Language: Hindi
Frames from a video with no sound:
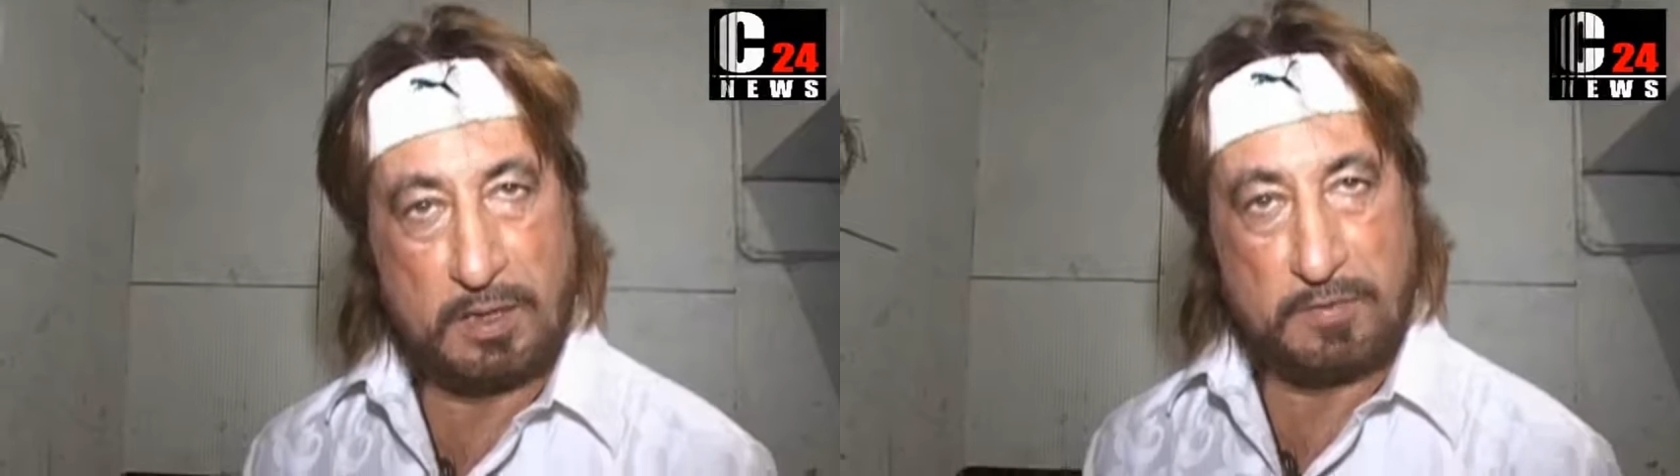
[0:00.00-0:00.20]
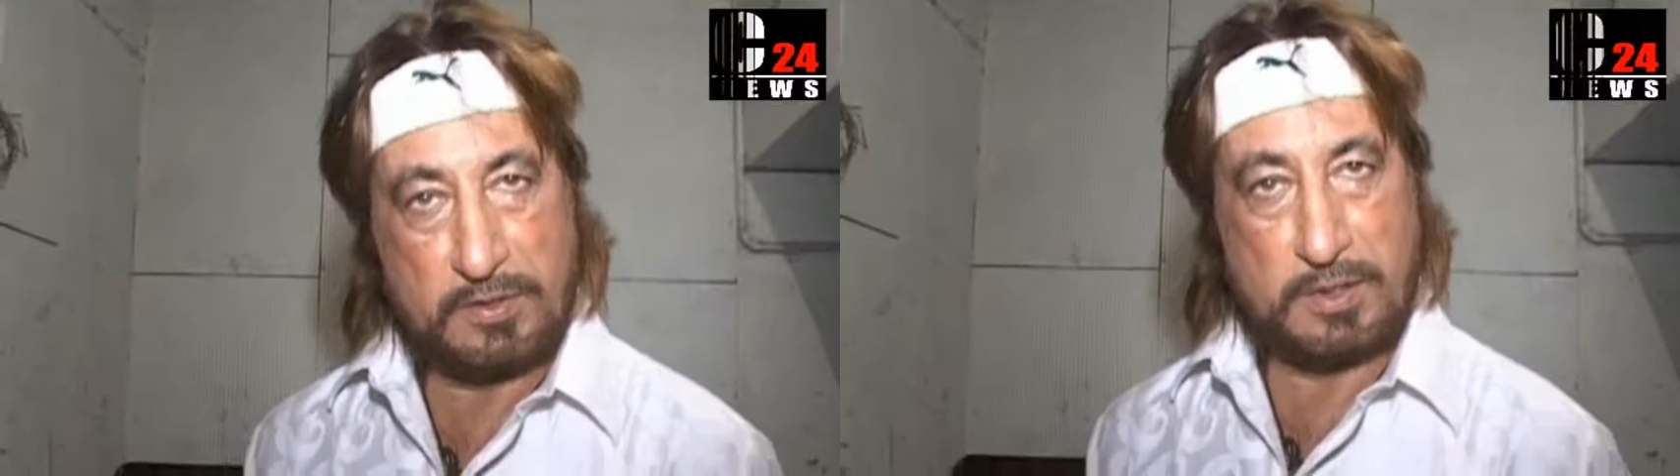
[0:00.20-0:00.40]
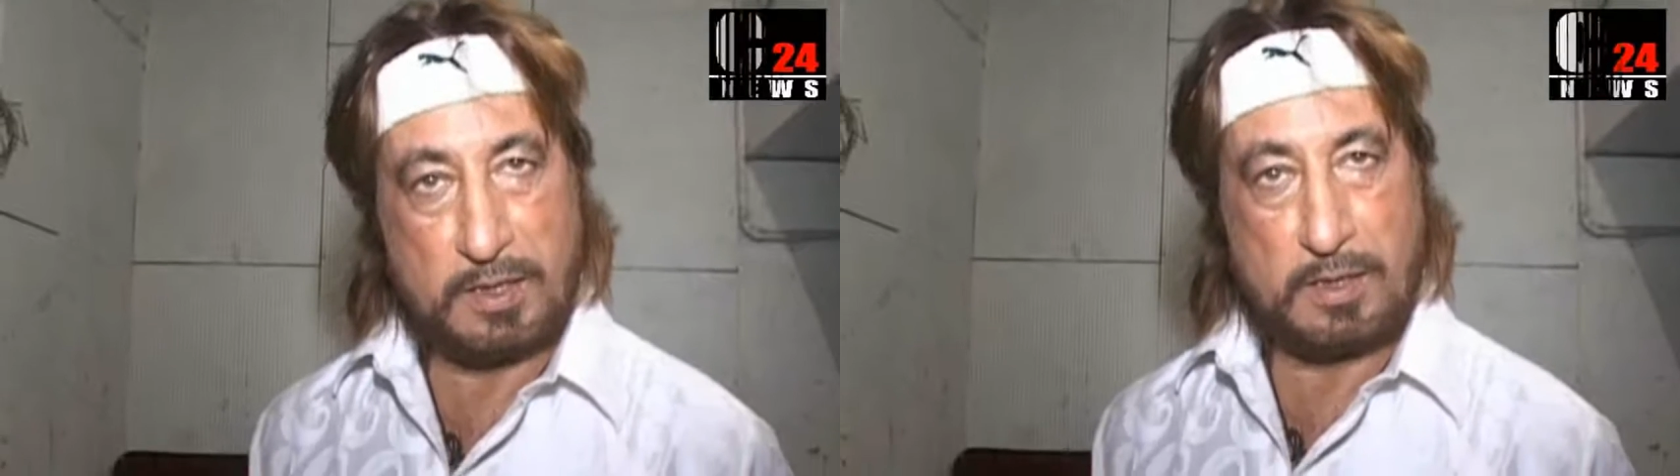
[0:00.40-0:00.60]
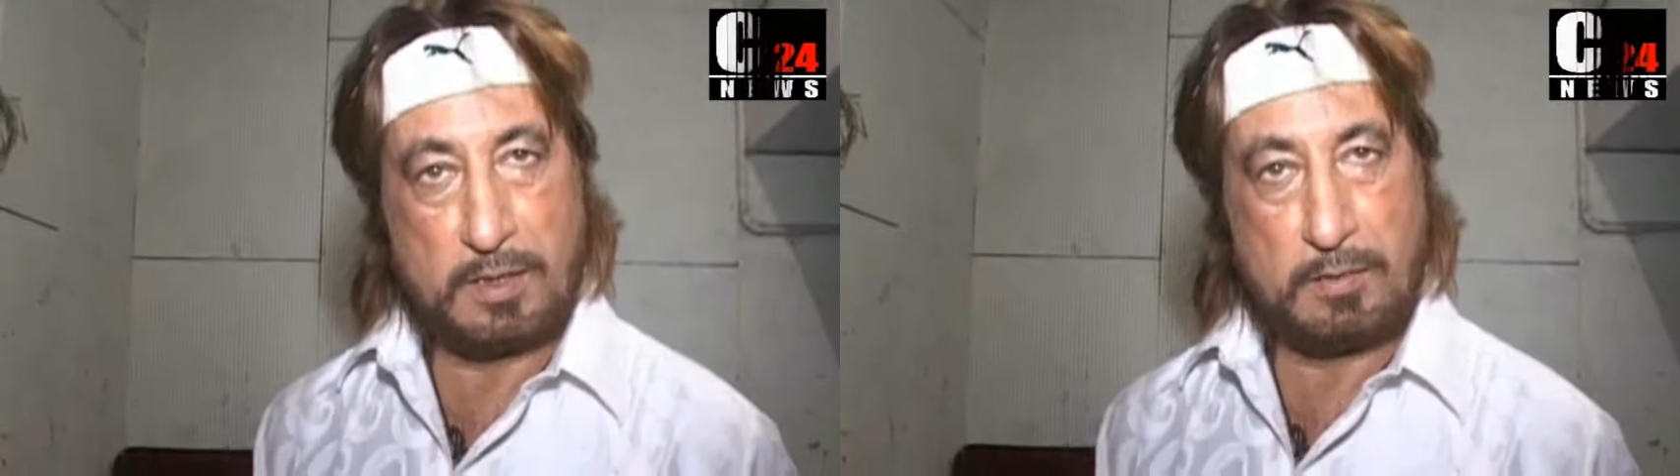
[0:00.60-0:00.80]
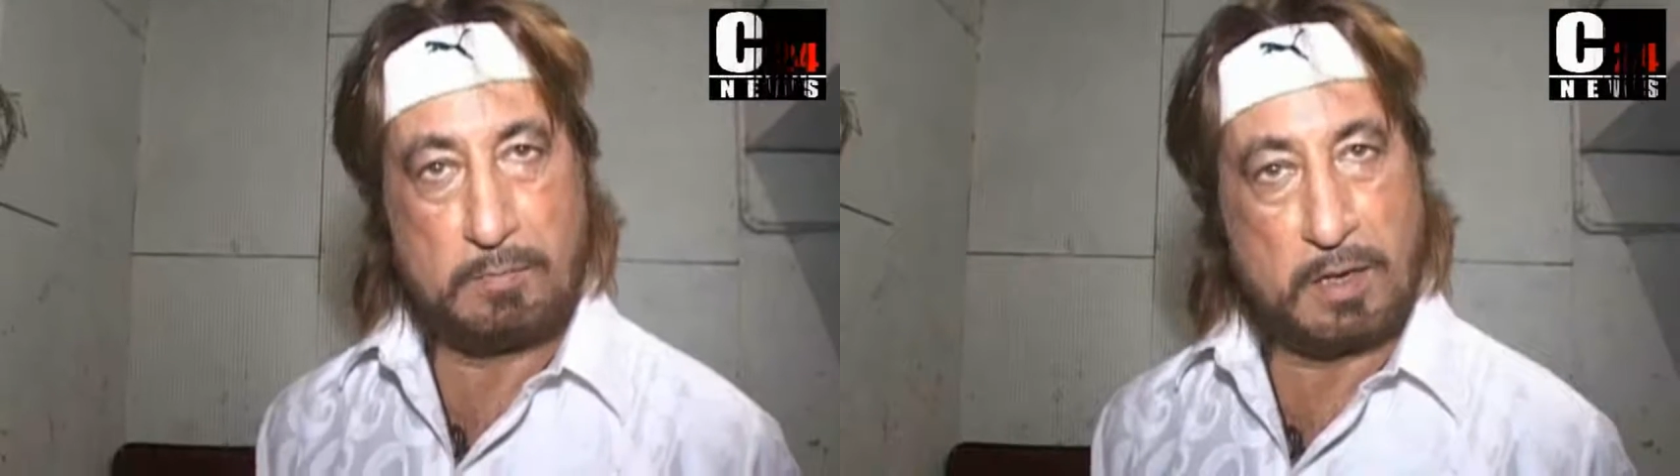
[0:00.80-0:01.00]
अवश्य
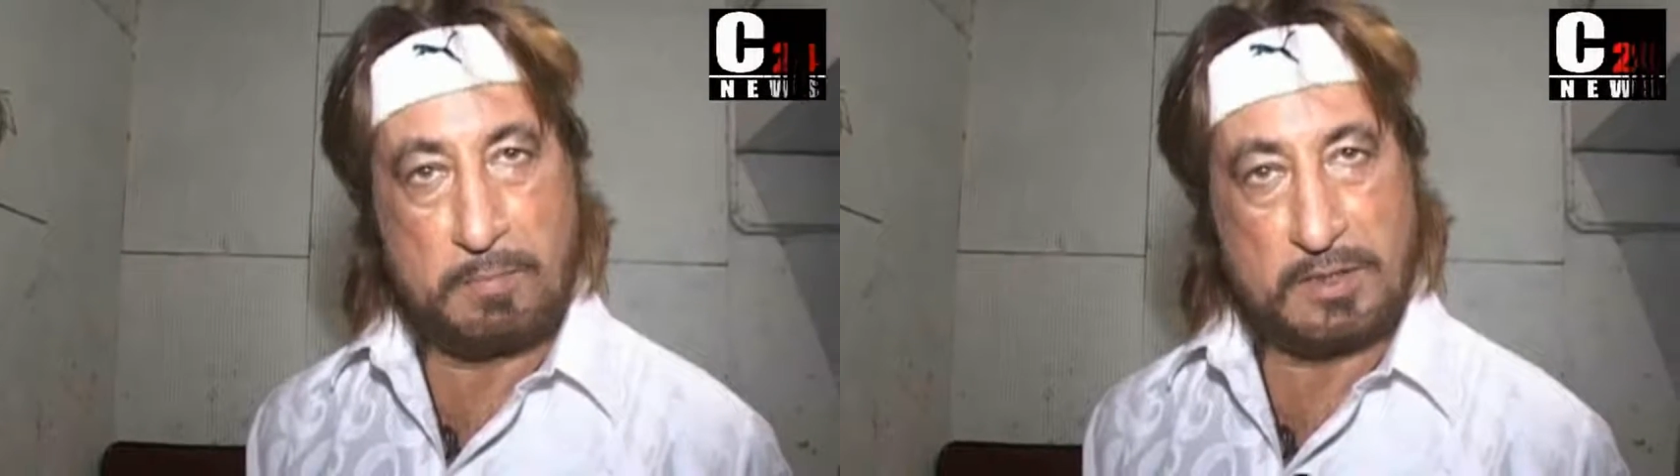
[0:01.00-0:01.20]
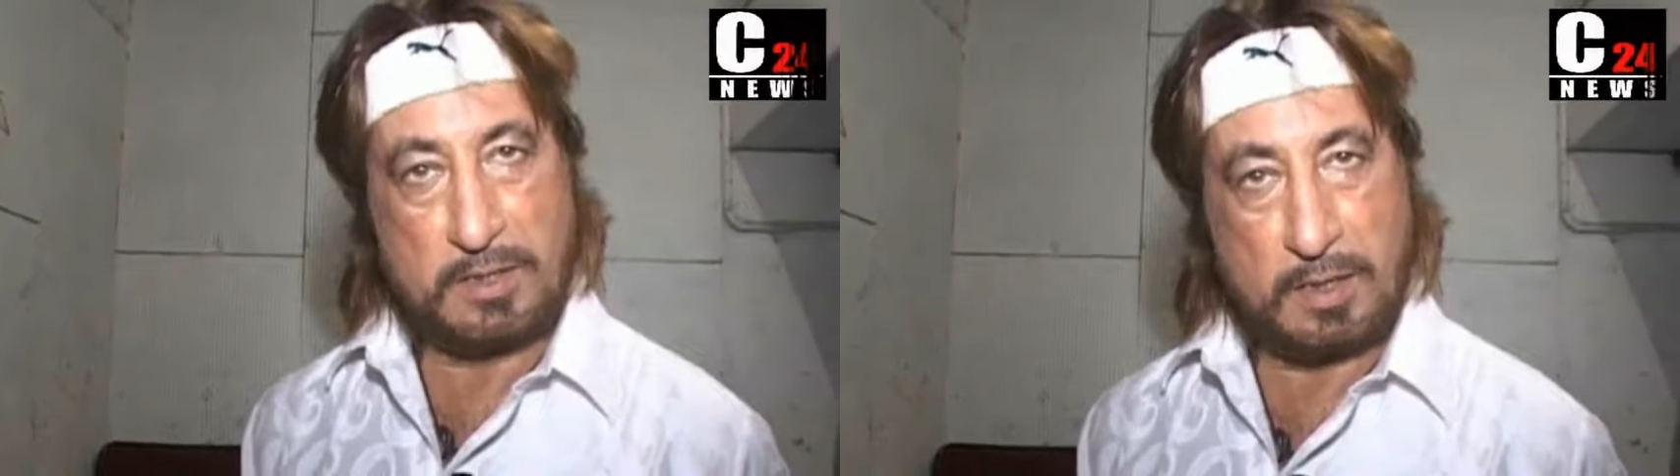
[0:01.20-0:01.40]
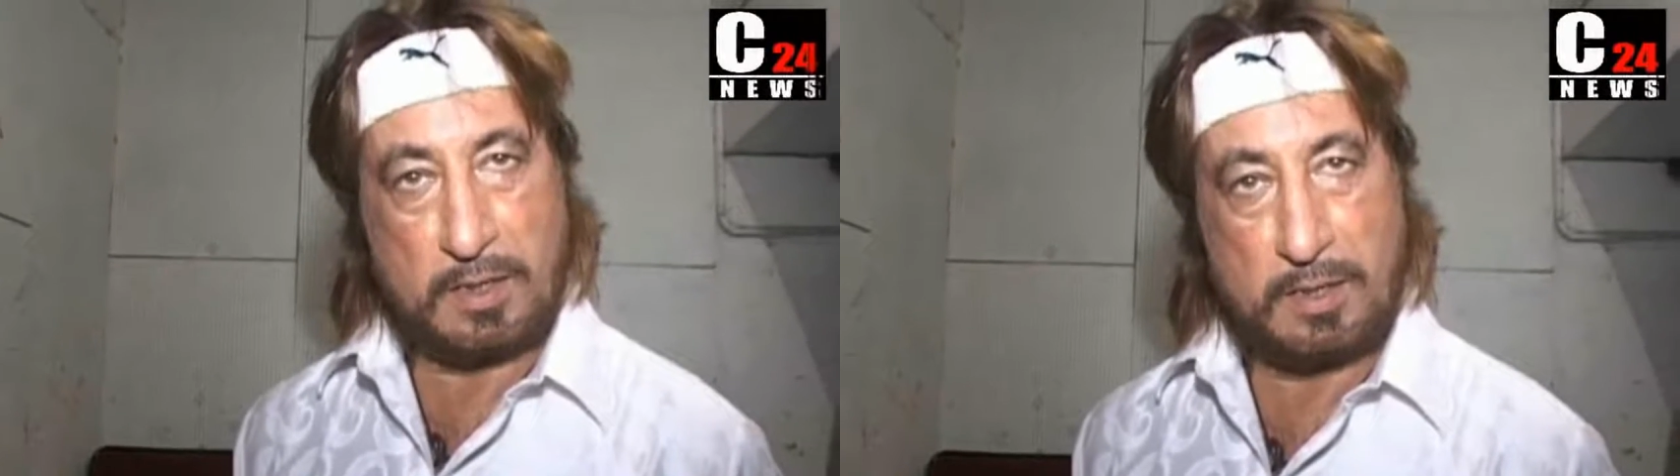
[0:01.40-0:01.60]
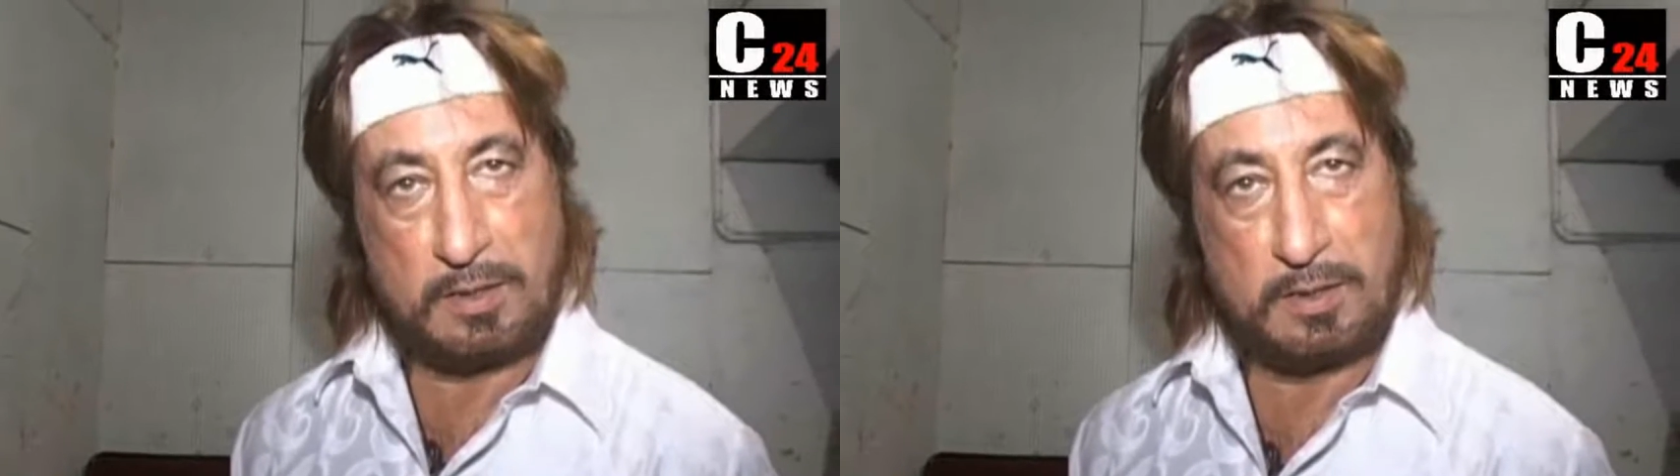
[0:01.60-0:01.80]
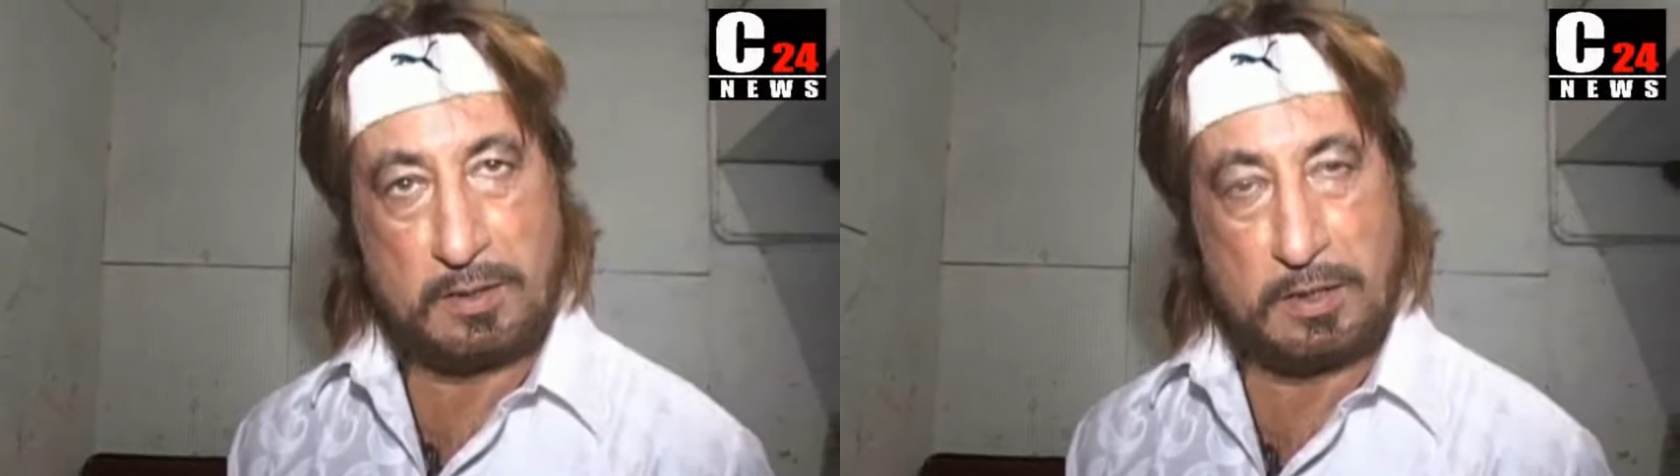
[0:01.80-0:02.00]
देखें और बड़ा मजेदार है
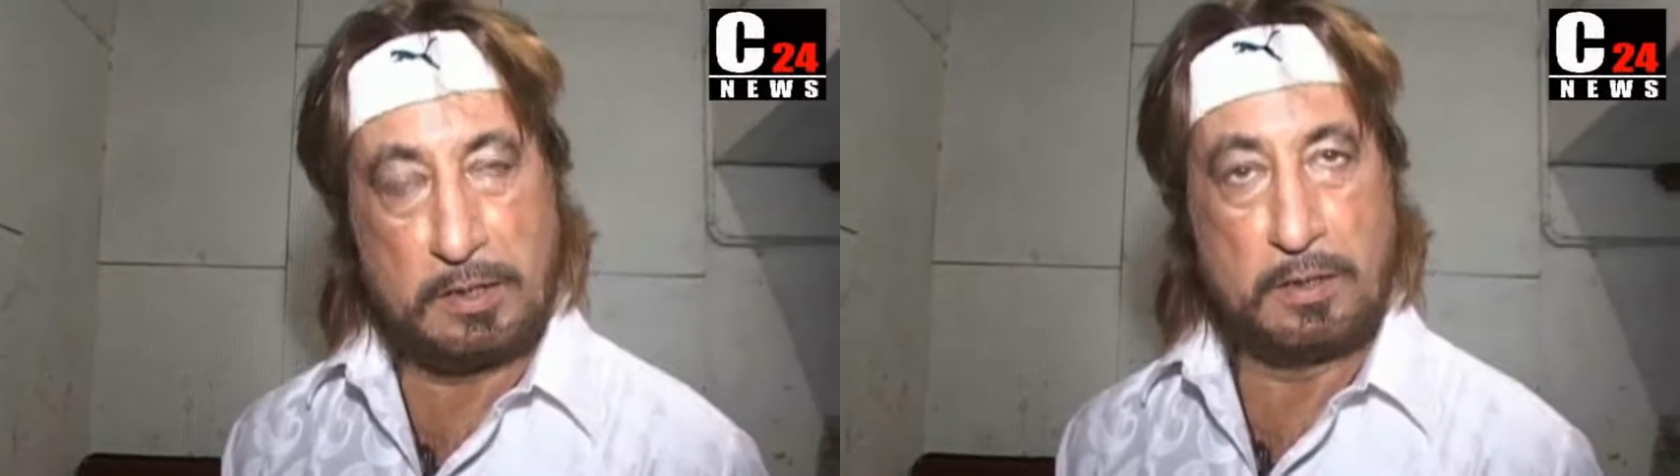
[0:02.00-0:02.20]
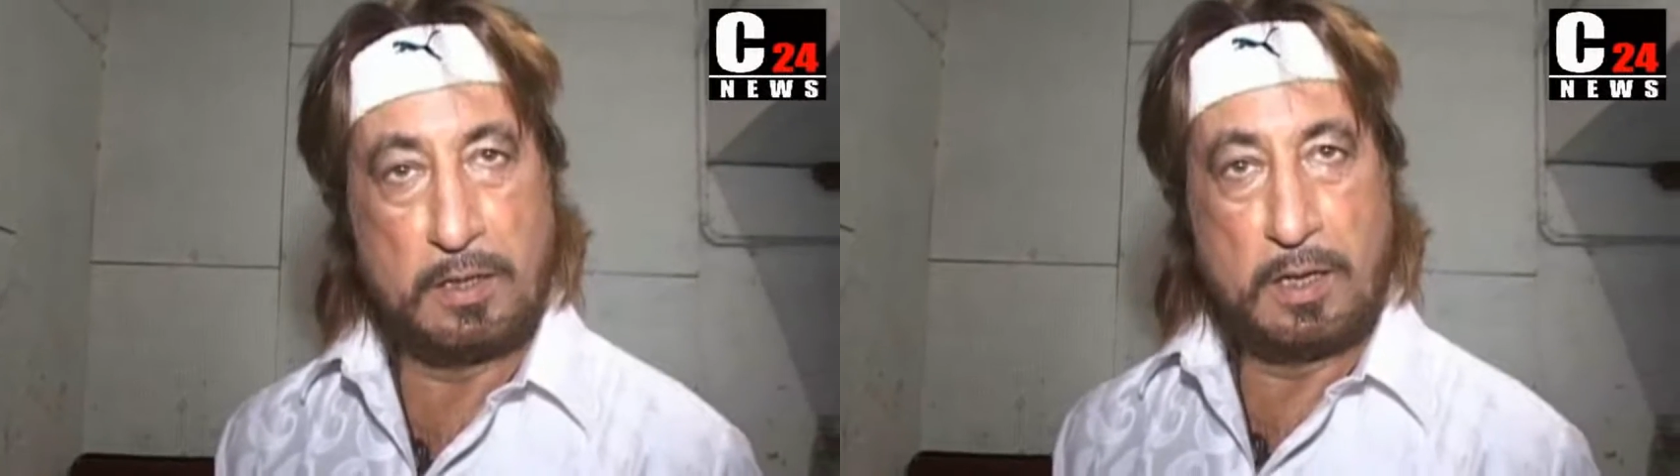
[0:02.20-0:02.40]
ये तीन